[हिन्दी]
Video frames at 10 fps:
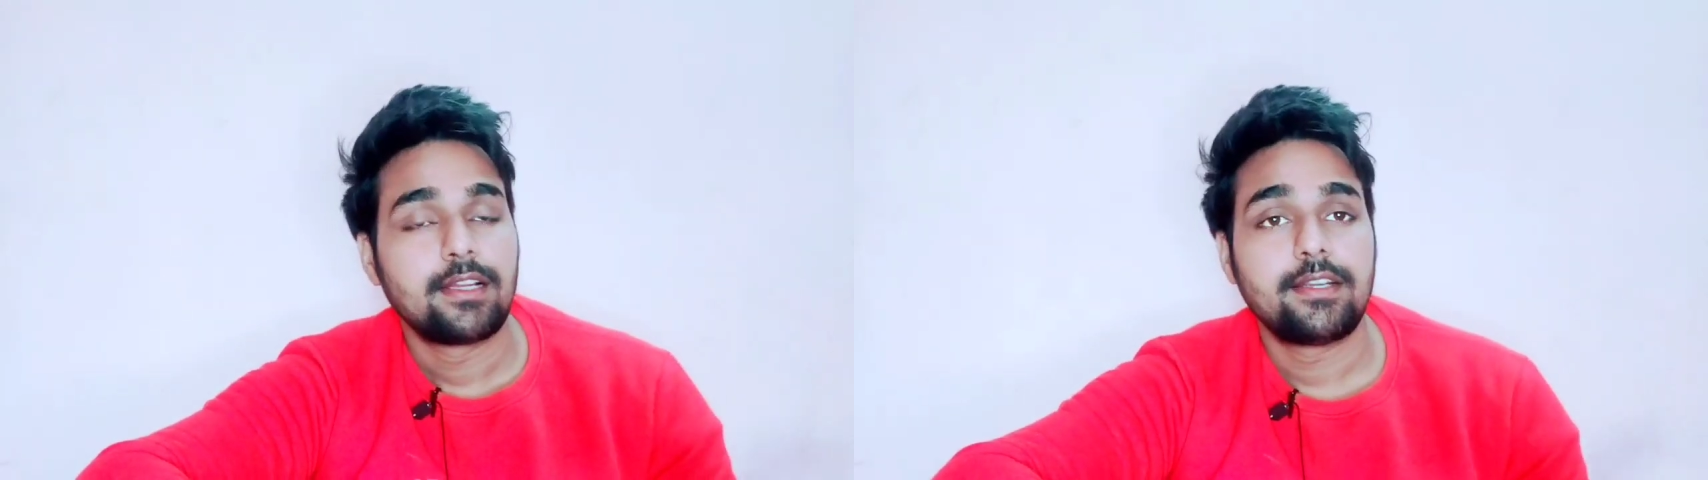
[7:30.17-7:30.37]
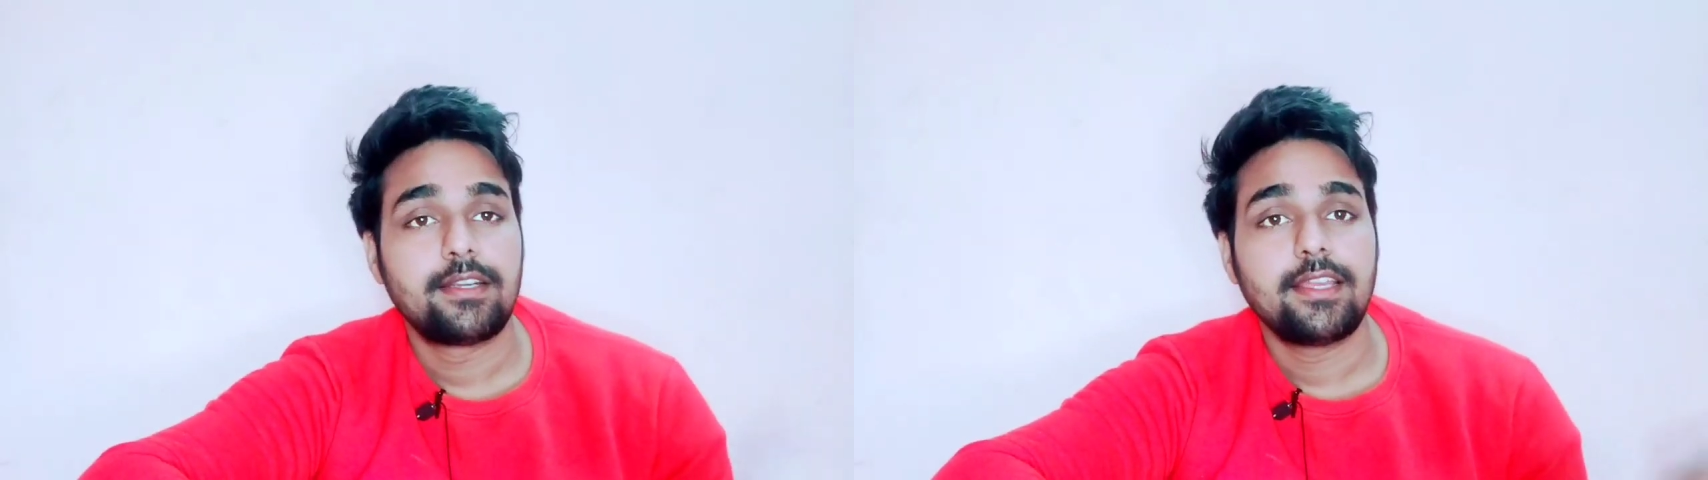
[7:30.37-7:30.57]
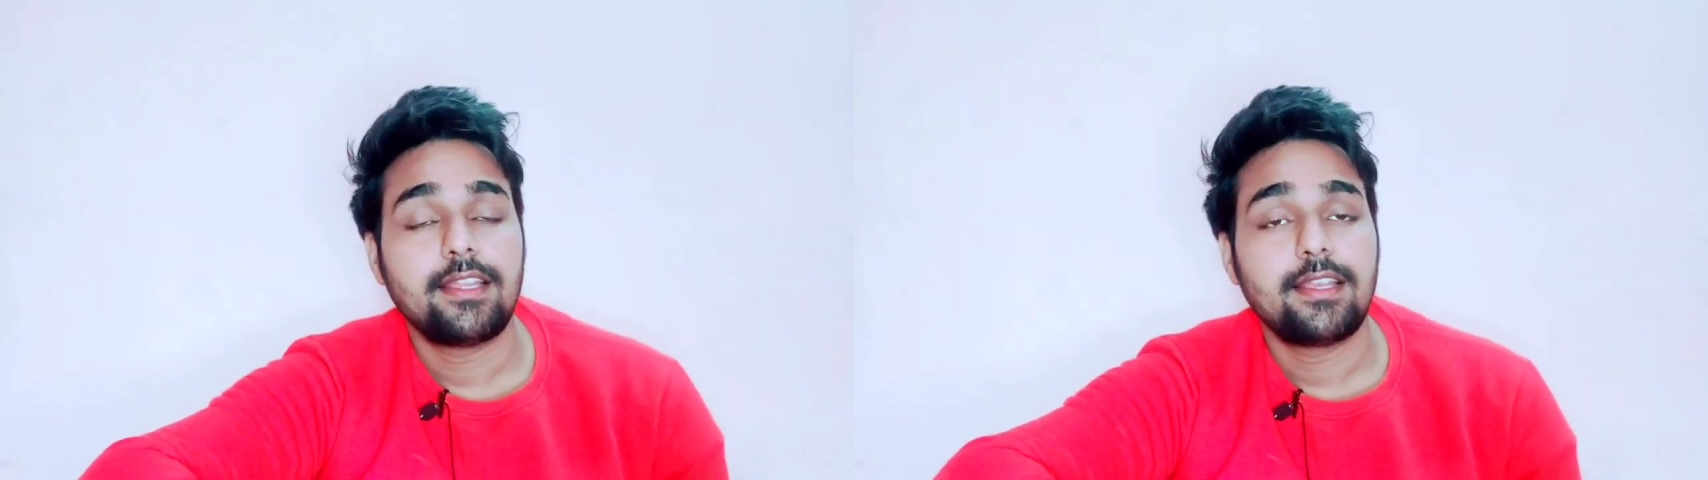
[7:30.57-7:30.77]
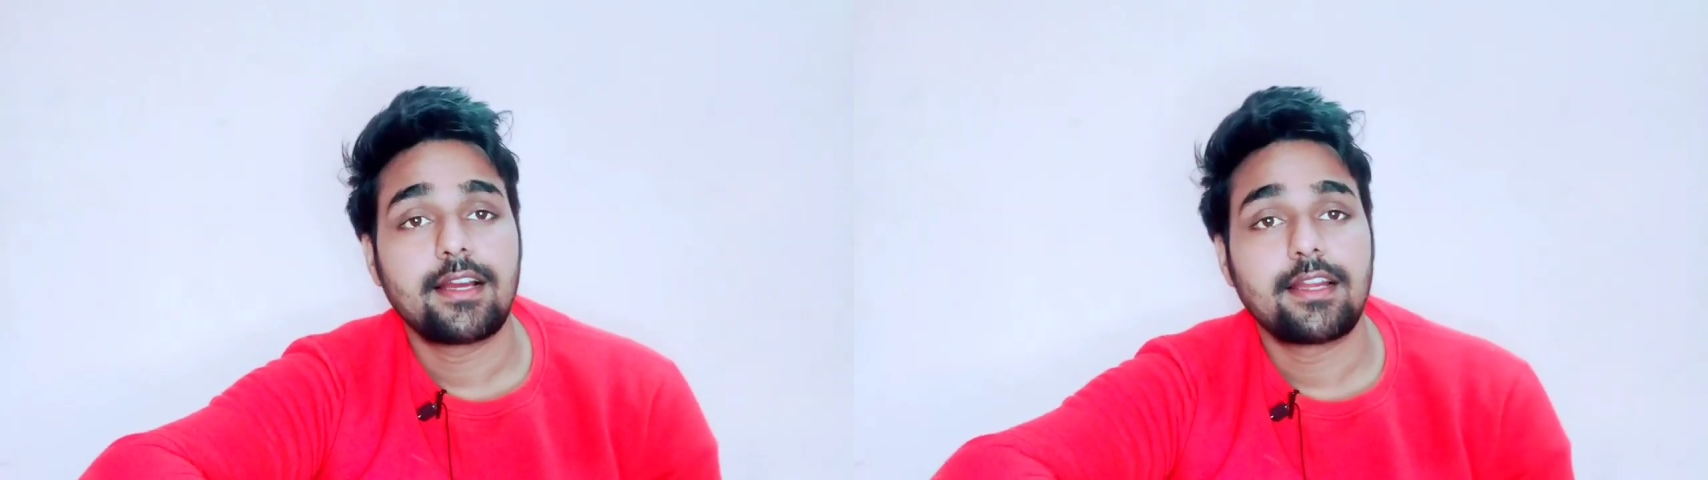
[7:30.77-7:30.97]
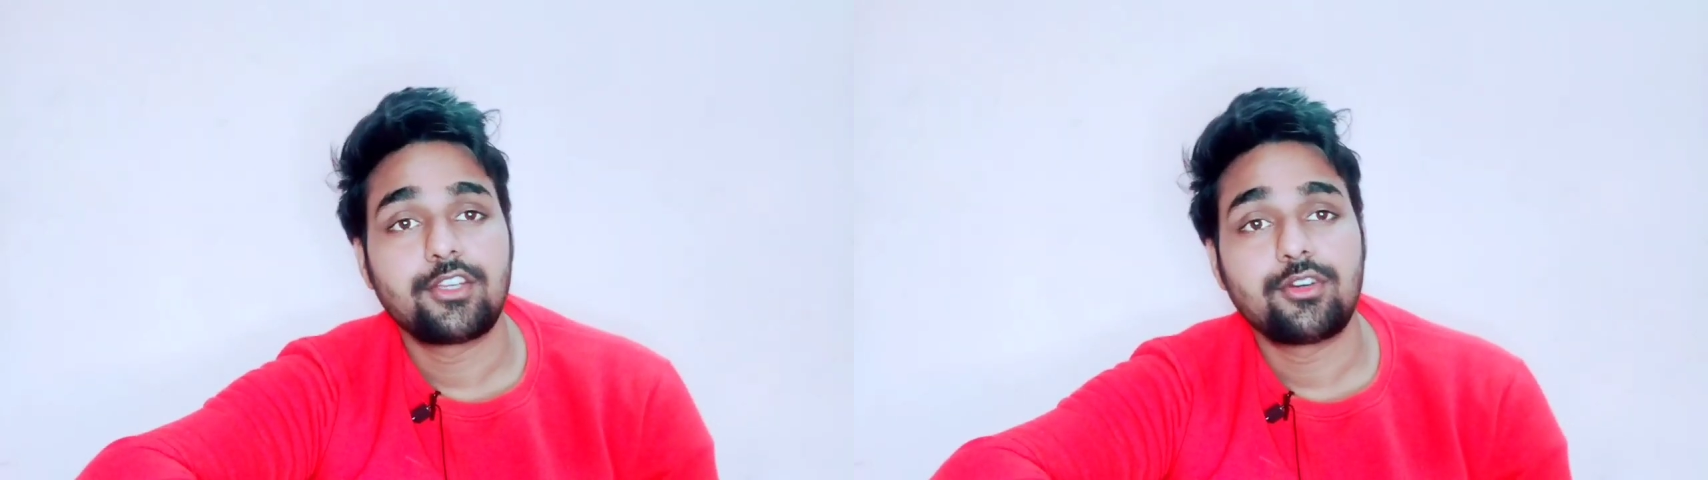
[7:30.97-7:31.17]
डे
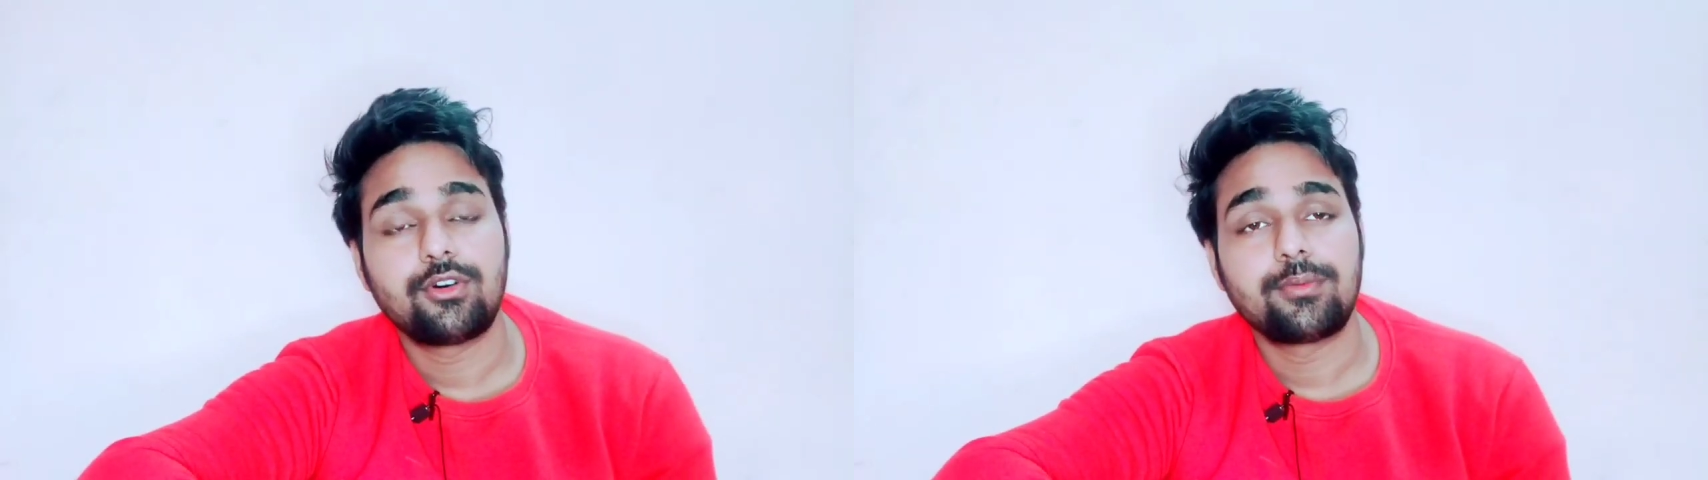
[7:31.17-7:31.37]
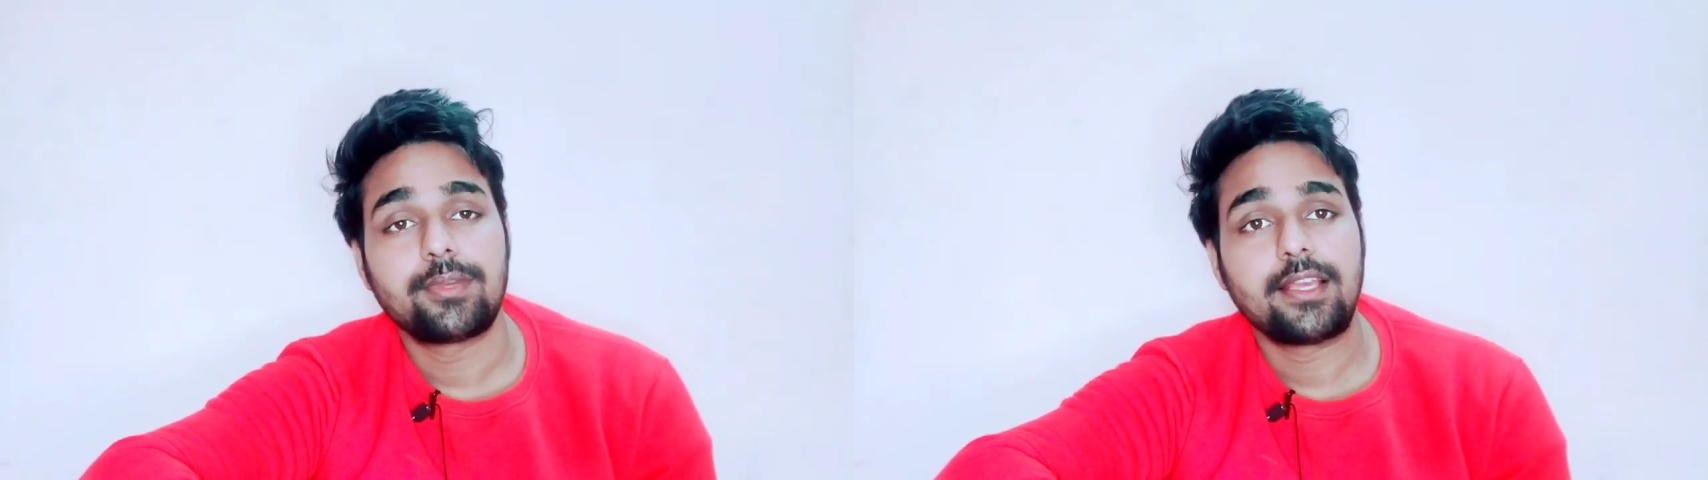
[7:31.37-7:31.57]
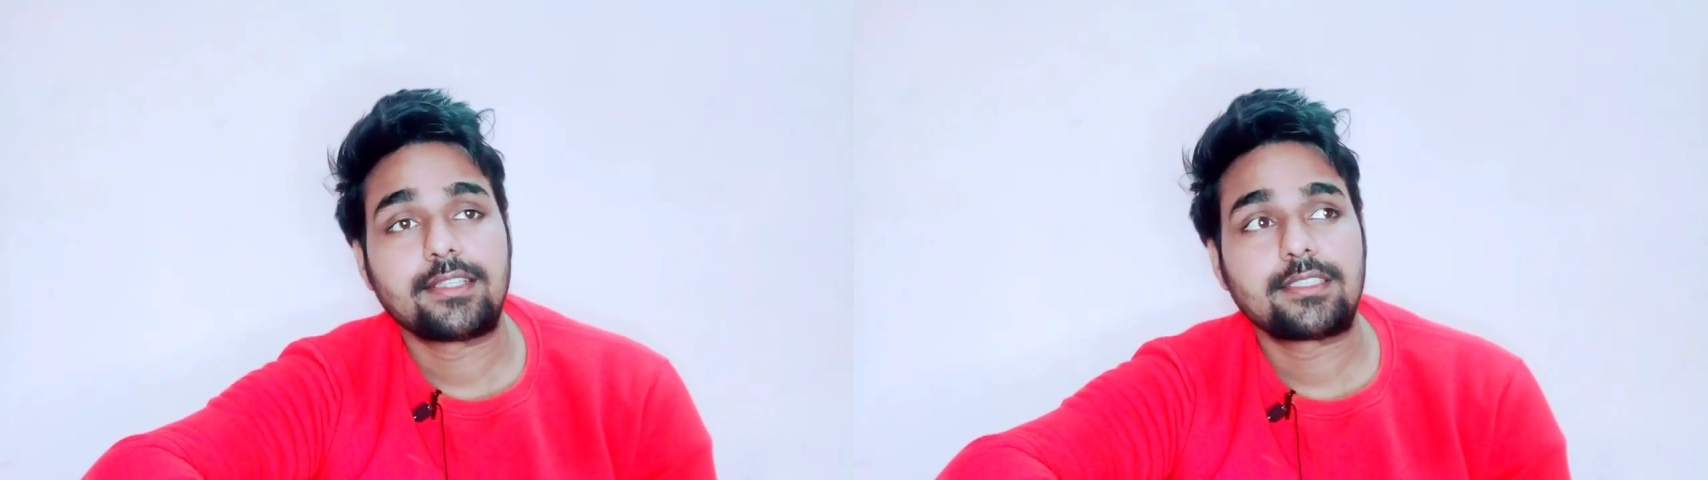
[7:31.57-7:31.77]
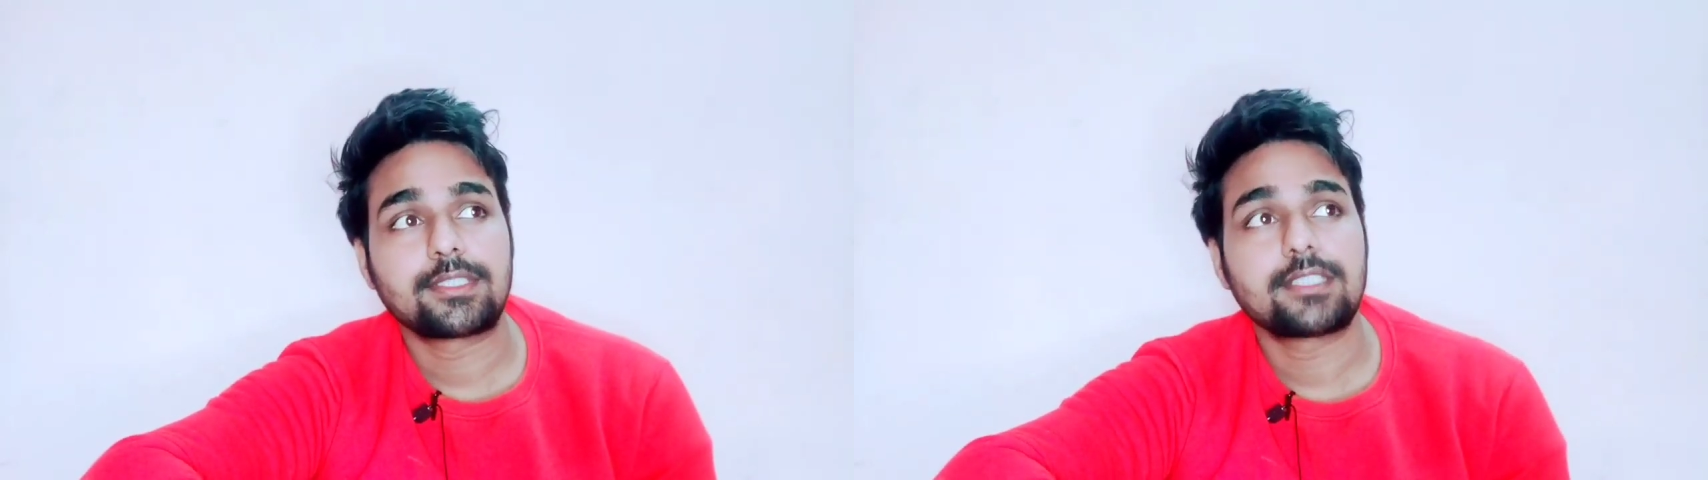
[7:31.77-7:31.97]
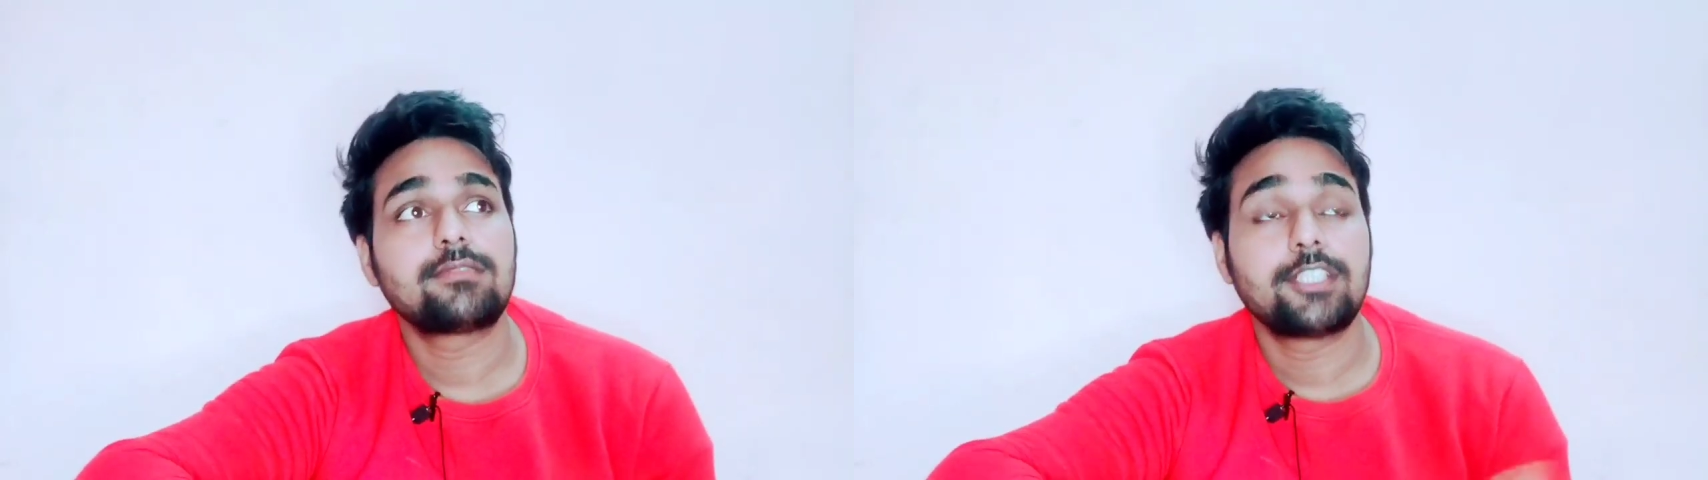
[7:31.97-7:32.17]
लगानी हो हमने ऐसी
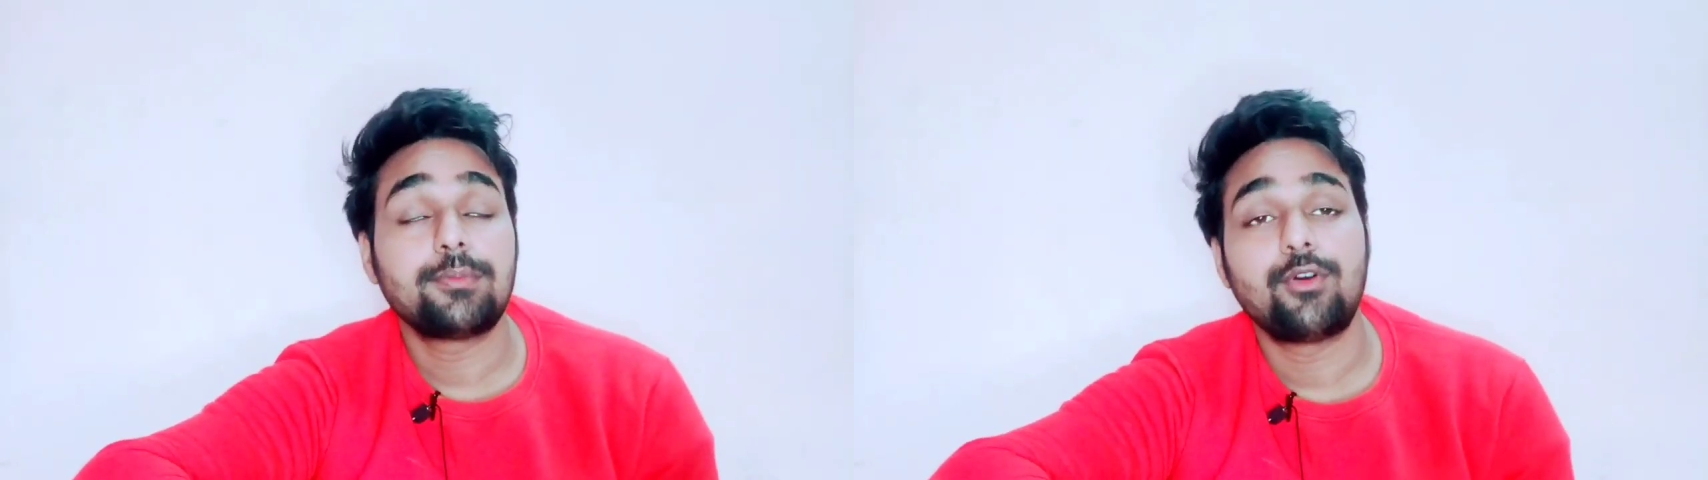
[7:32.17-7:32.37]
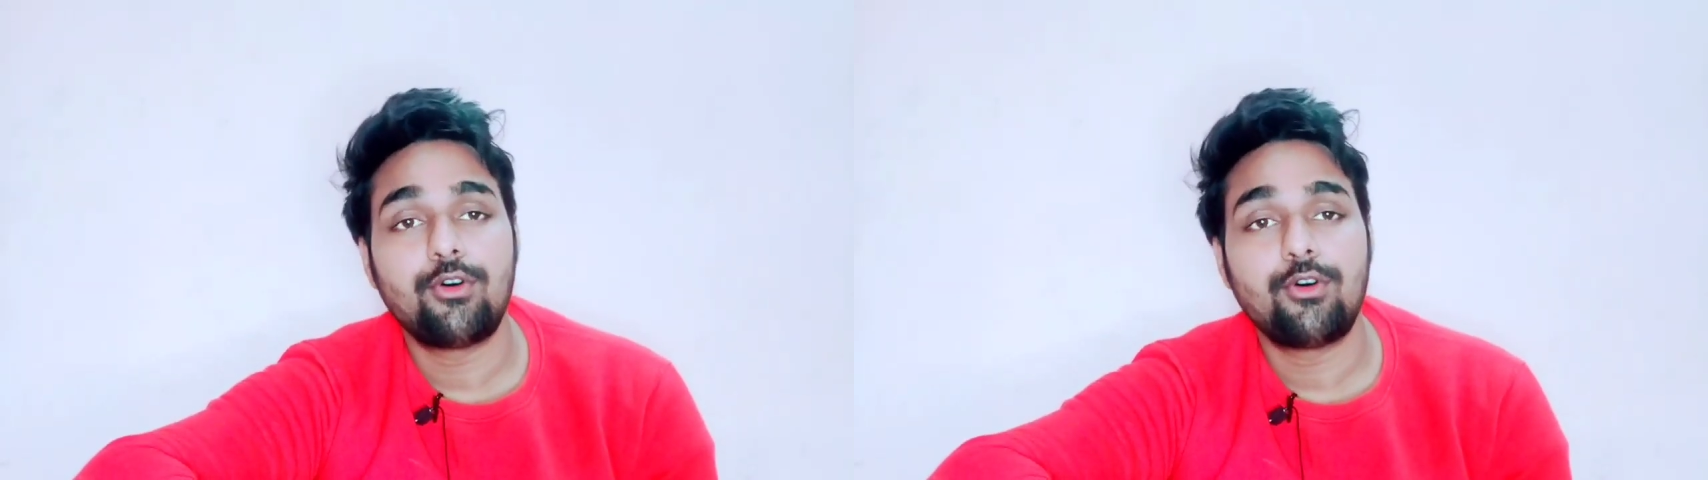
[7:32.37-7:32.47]
मतलब जिम